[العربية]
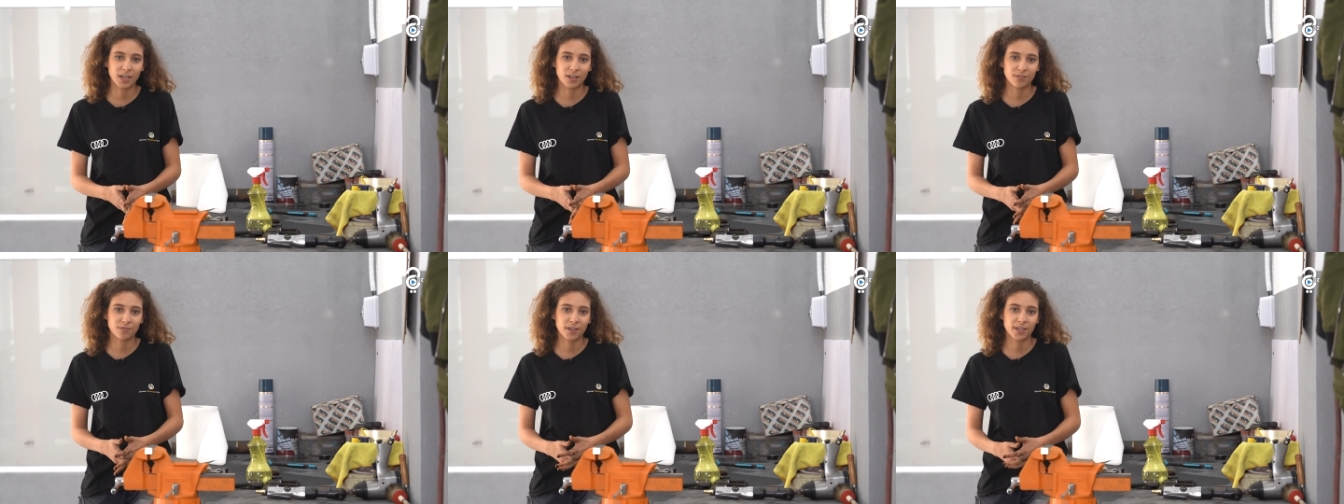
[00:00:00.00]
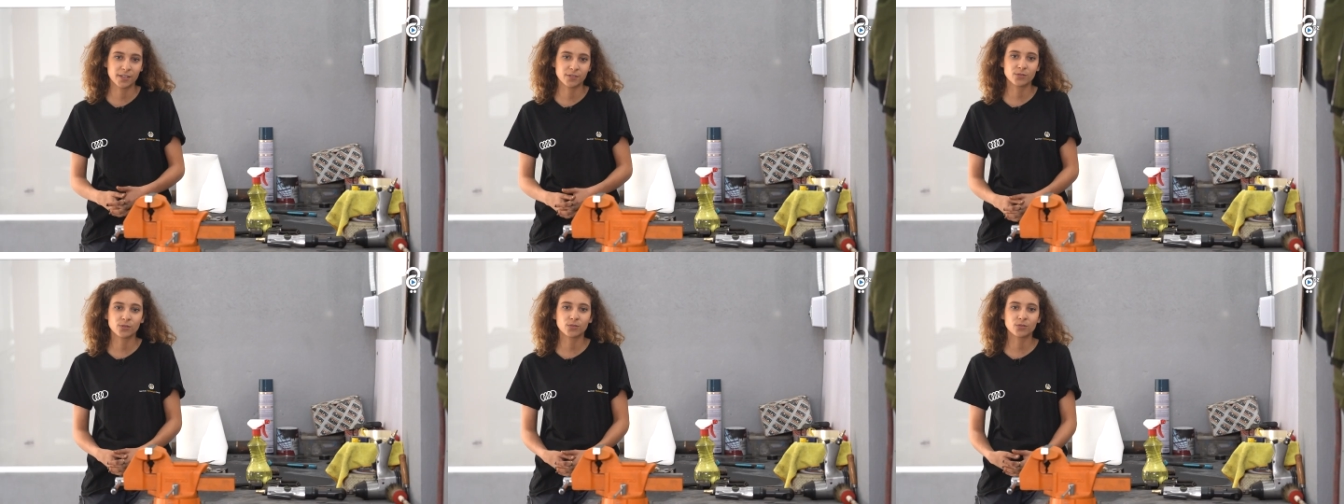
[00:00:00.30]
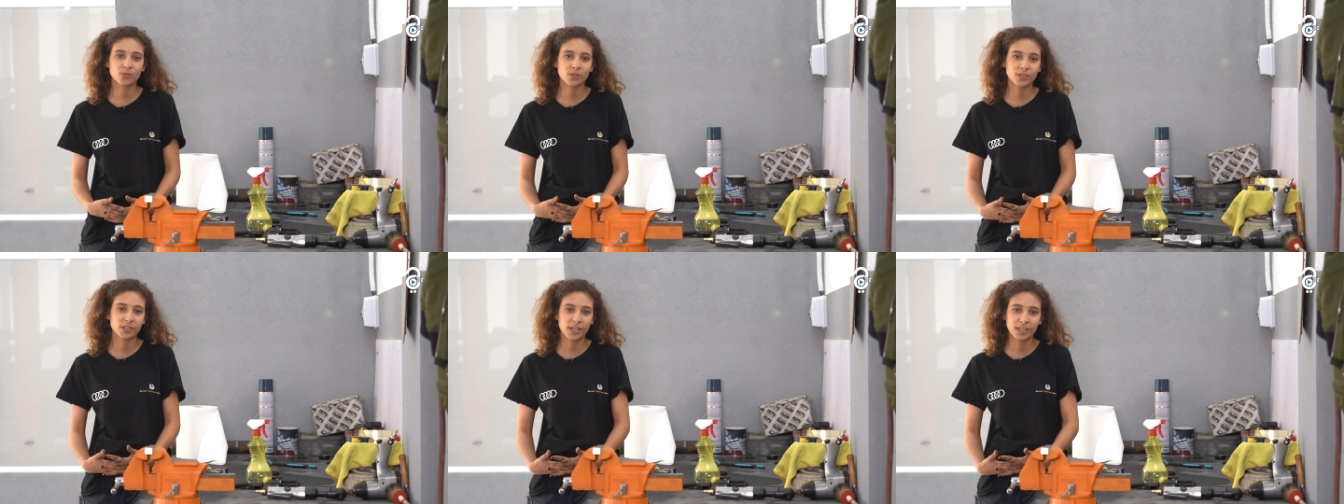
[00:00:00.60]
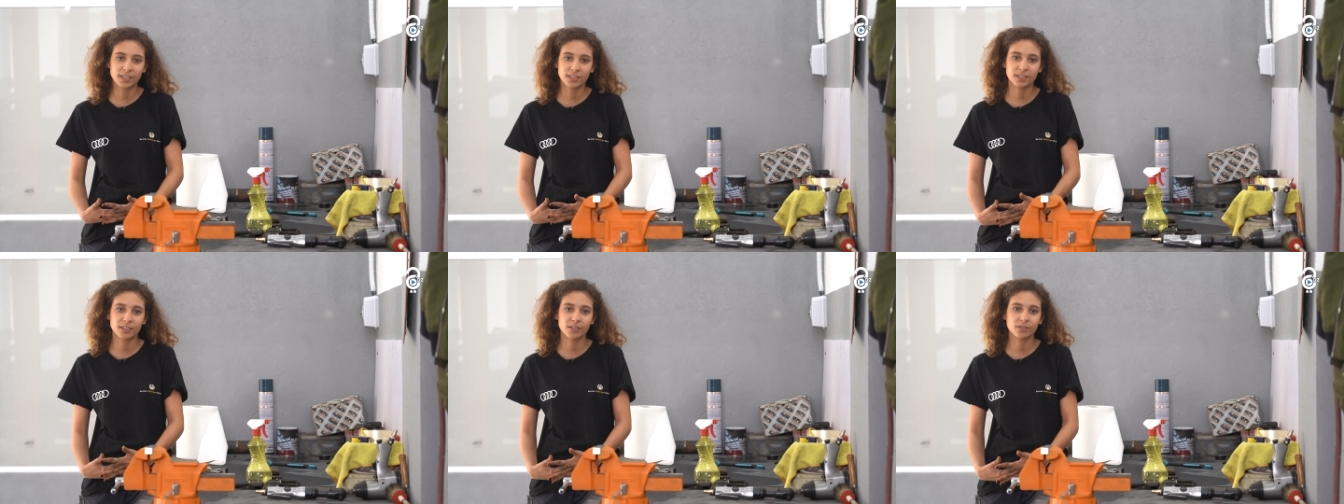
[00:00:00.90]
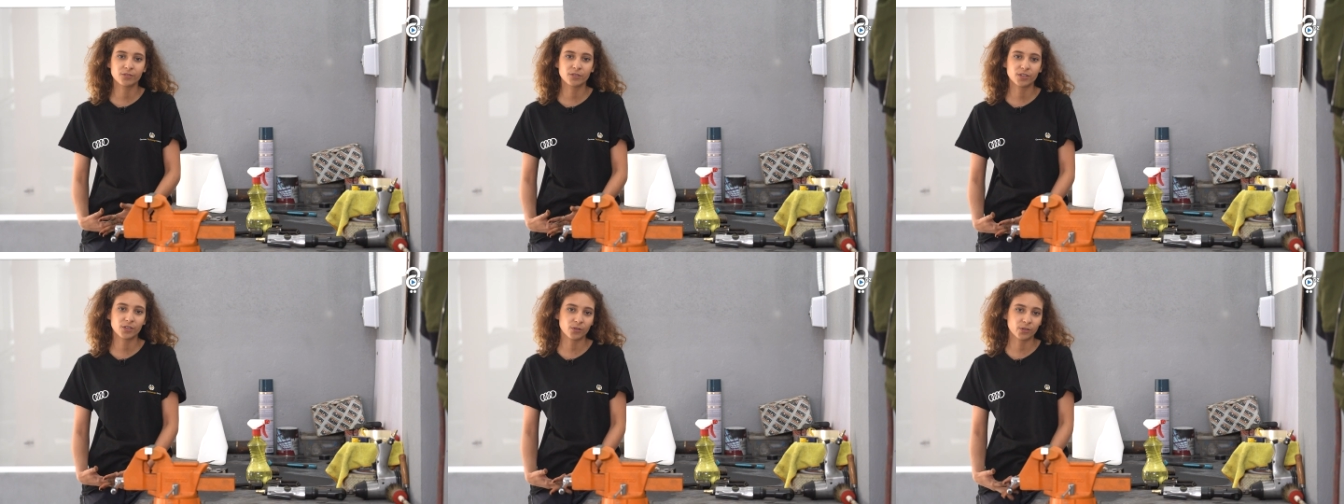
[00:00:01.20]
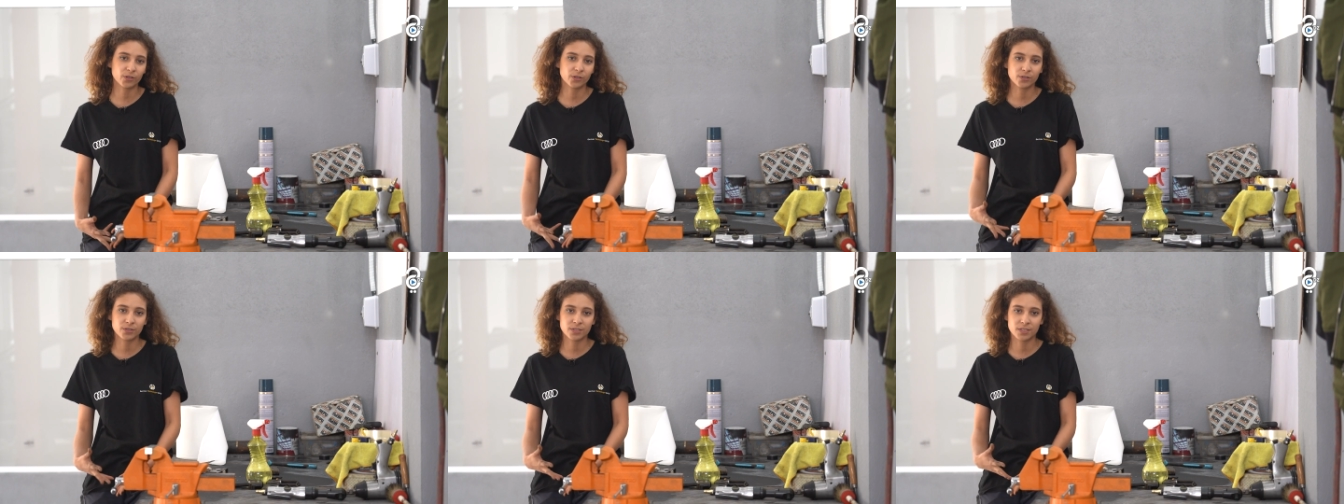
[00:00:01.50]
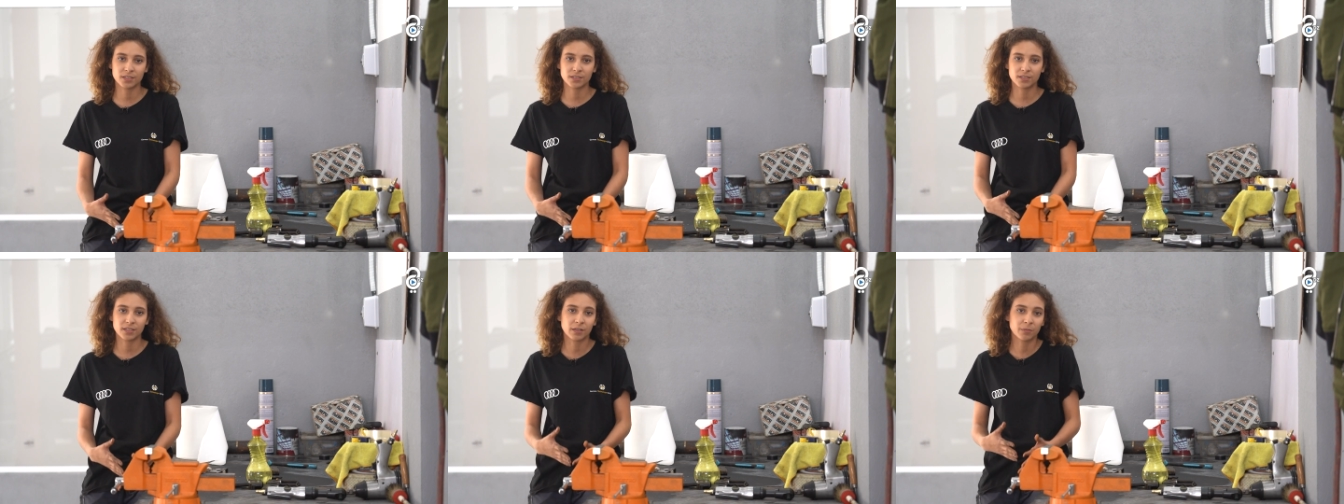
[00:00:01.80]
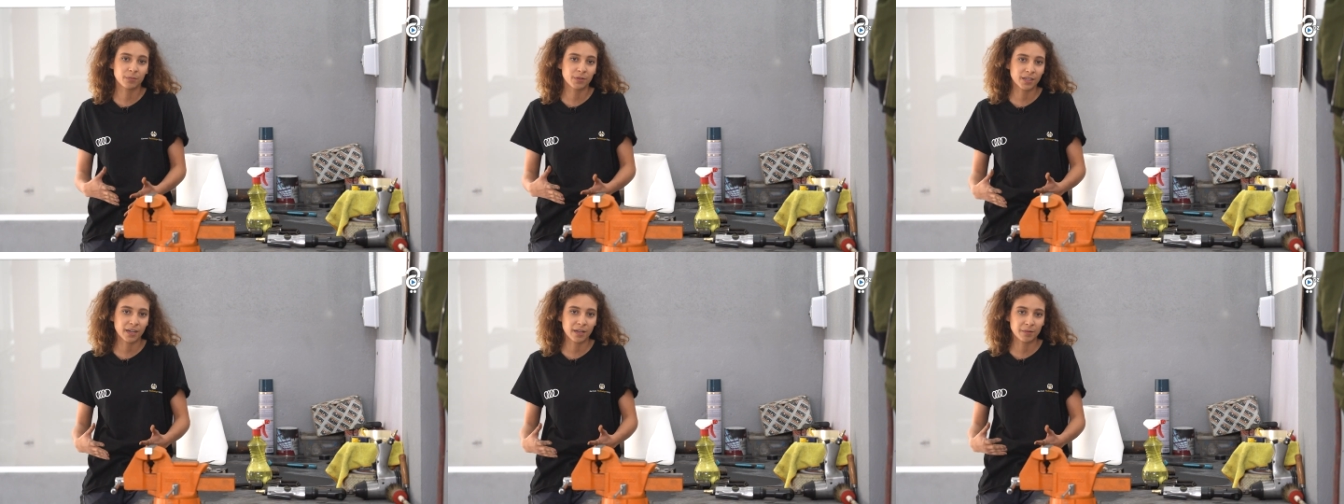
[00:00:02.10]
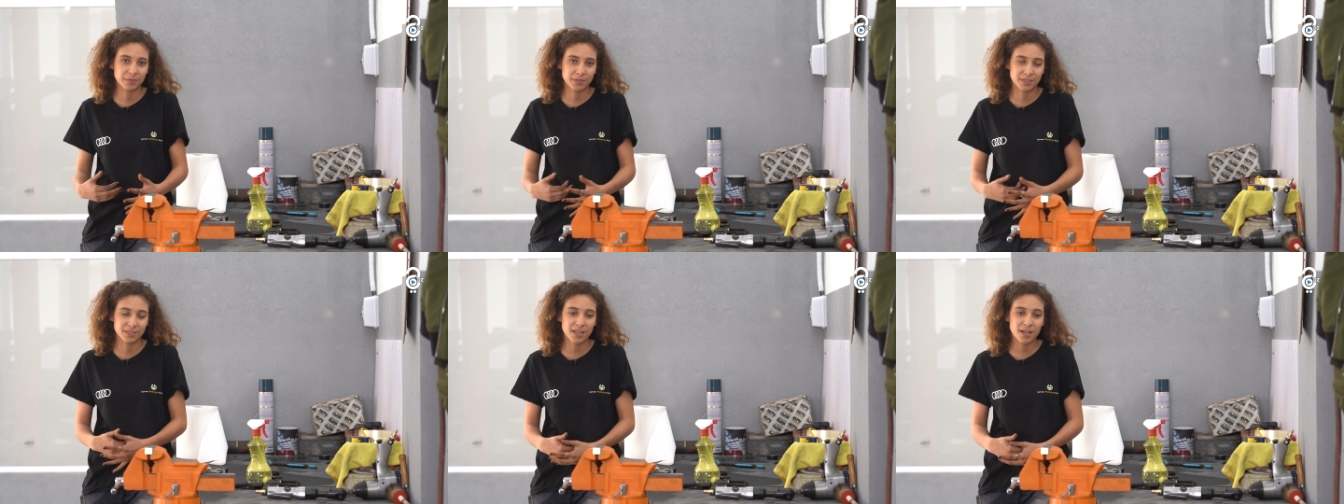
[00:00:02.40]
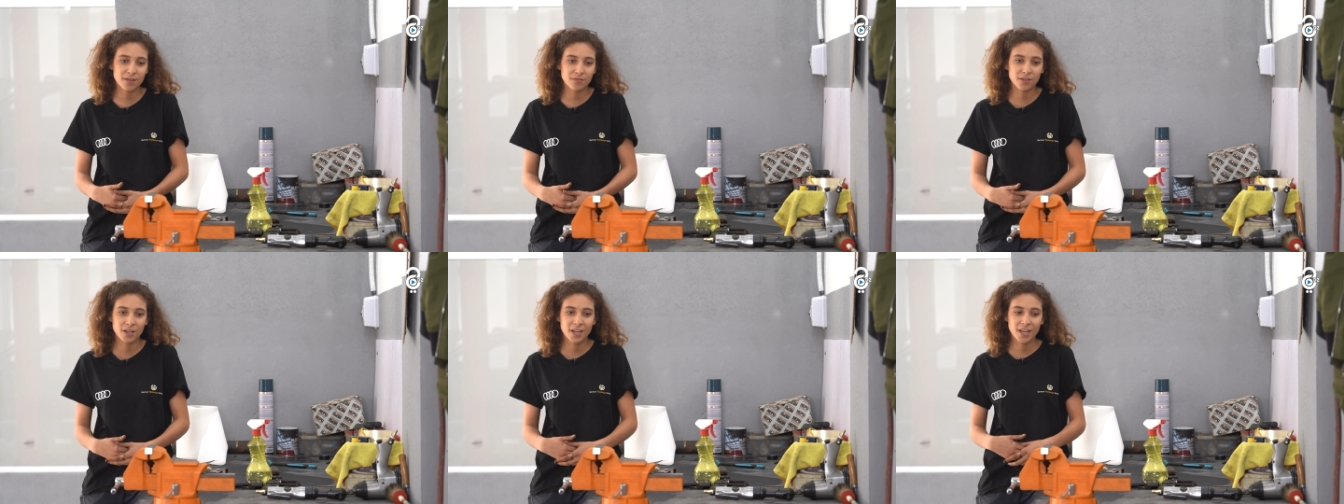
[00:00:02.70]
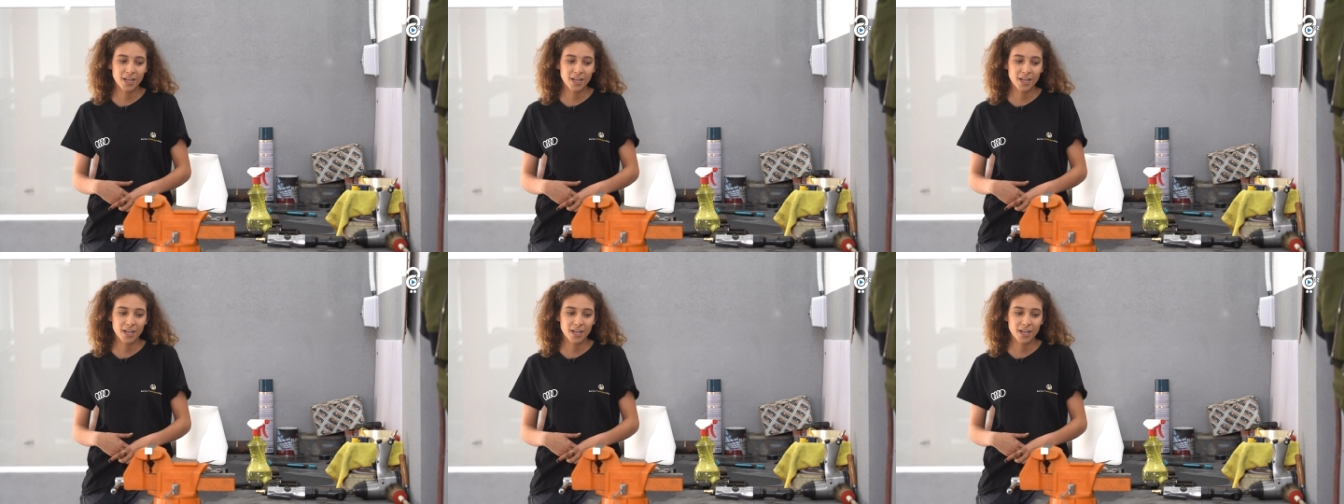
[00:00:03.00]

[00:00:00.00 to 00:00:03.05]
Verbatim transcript: العفايس سورتو انا عندي كيوريوزيتي كبيره بزاف